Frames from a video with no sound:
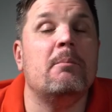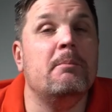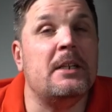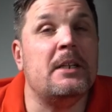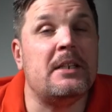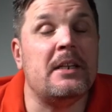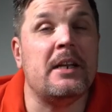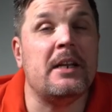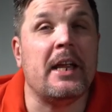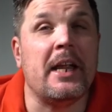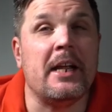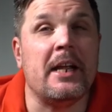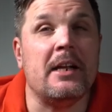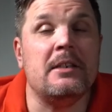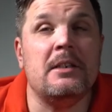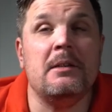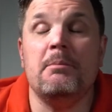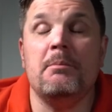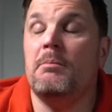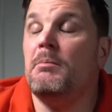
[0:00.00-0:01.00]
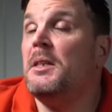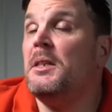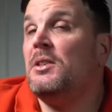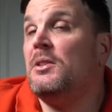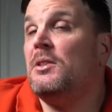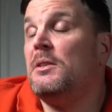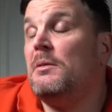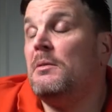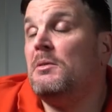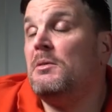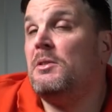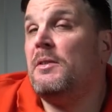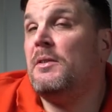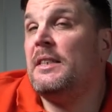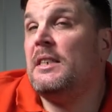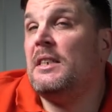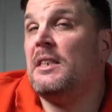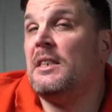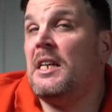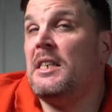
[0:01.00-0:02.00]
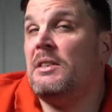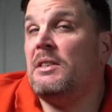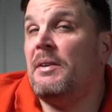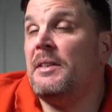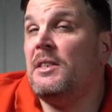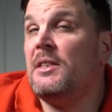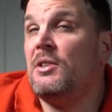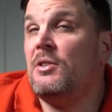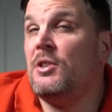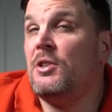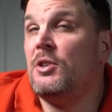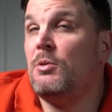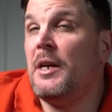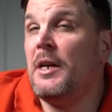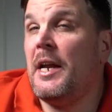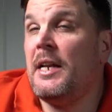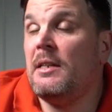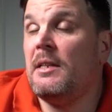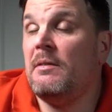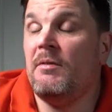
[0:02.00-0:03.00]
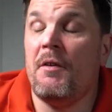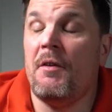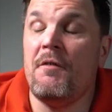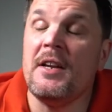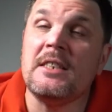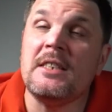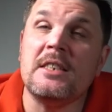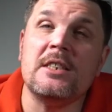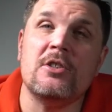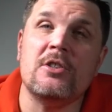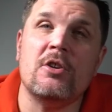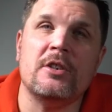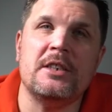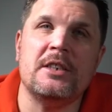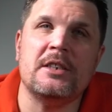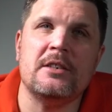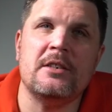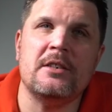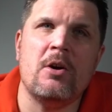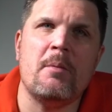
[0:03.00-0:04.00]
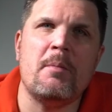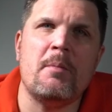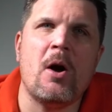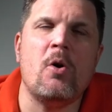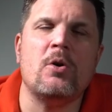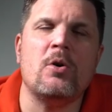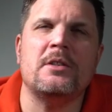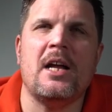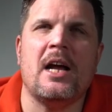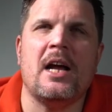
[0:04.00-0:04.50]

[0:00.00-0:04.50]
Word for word: mit den Regeln, die bis 2023 oder so gelten. Wir wissen es noch nicht genau, aber auch